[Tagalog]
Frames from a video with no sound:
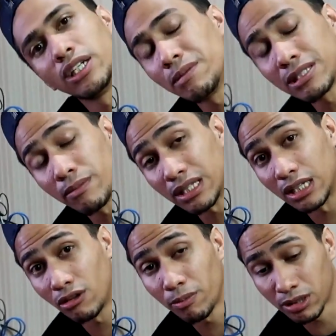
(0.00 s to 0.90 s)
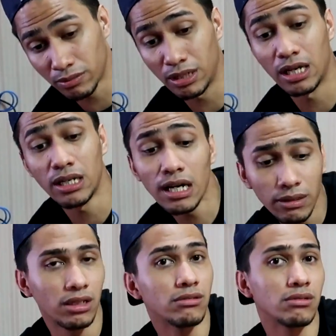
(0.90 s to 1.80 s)
hindi naman sa mata to, pero sabihin, anak,
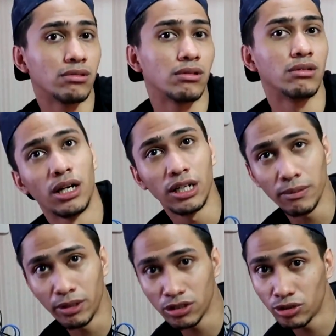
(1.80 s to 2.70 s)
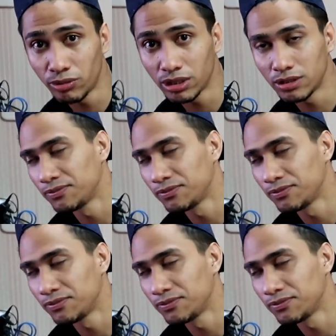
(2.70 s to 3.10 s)
ano to? Anak, meron naman,